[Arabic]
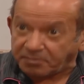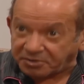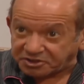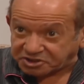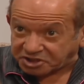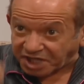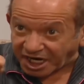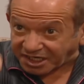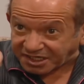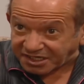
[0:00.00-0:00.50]

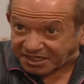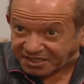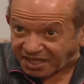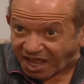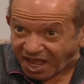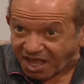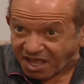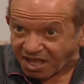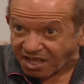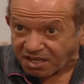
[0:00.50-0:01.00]
بالشكل
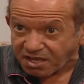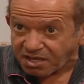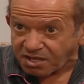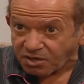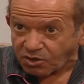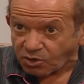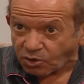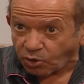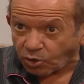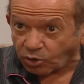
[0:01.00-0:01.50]
ده
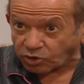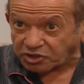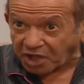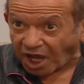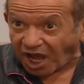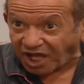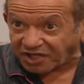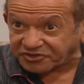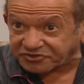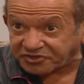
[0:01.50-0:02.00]

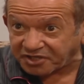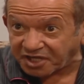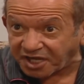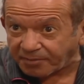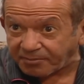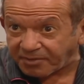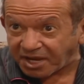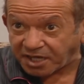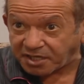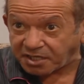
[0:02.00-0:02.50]
هدى
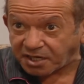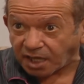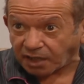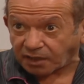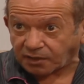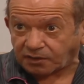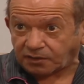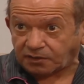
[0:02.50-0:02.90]
هتضيع منك